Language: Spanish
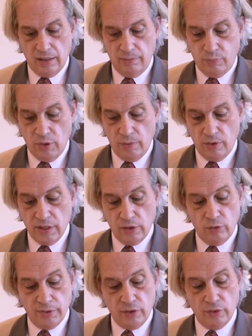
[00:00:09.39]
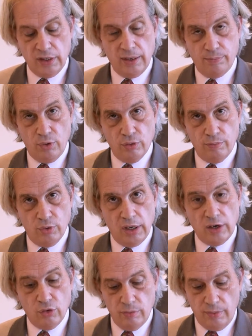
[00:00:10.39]
al pueblo y al gobierno de Japón por
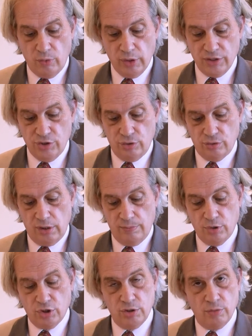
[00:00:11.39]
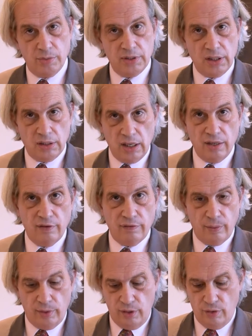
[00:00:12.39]
la conmemoración el próximo 23 de
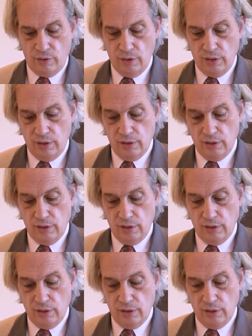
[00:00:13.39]
febrero